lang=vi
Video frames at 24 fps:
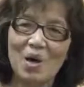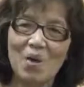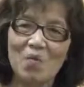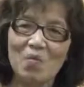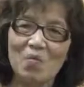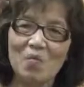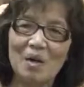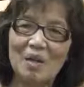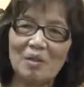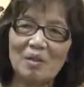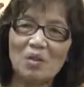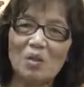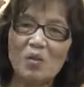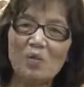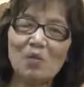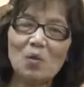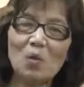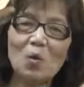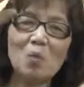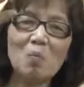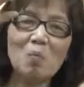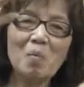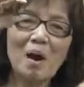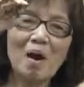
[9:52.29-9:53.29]
và tôi
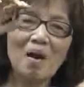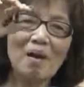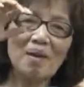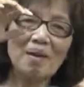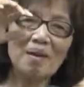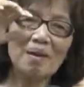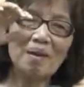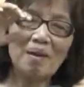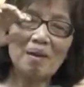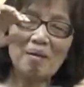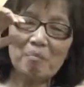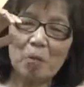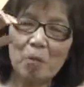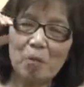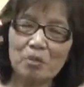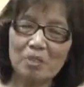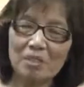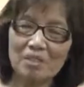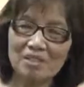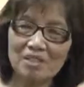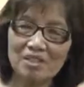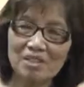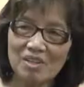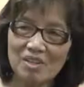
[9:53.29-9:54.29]
muốn mời à, một
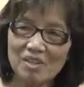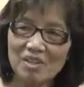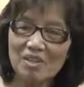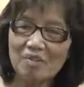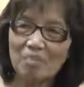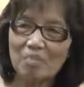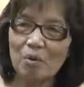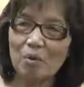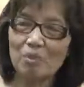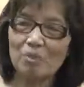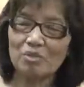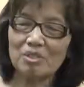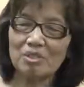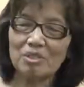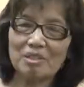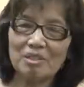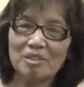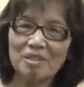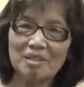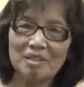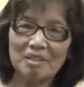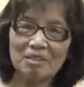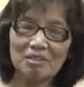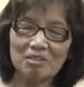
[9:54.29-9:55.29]
sư dương một
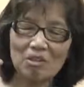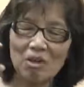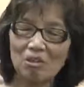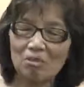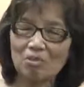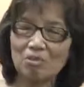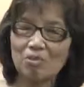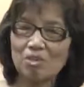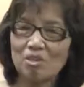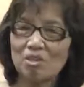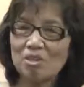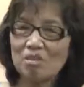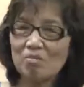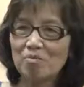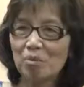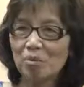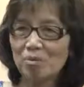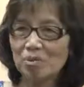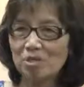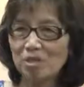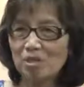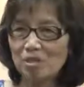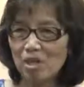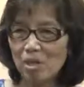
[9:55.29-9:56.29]
sư à, do sư dương một
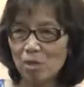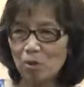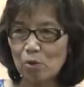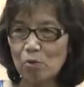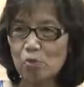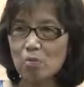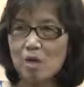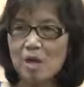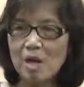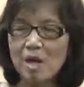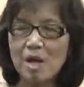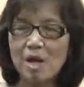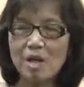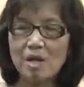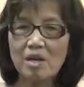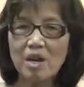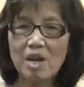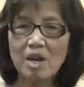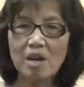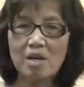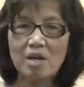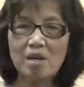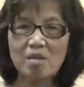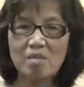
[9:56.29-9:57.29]
sư hữu
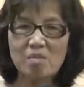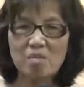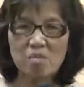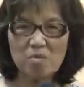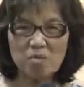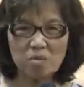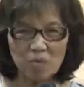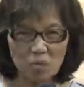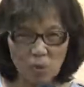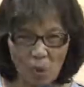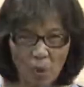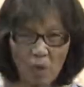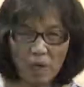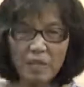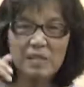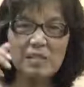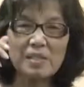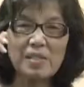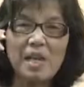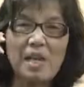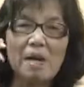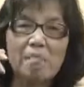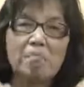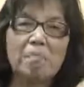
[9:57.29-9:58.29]
để cho anh
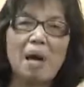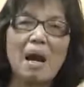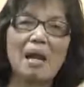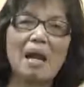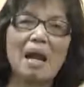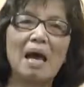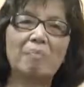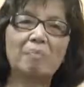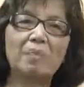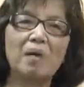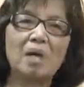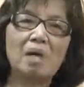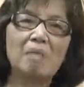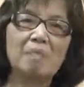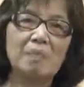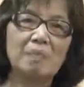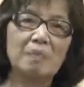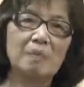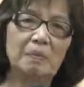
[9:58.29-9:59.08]
chị em bài làm thêm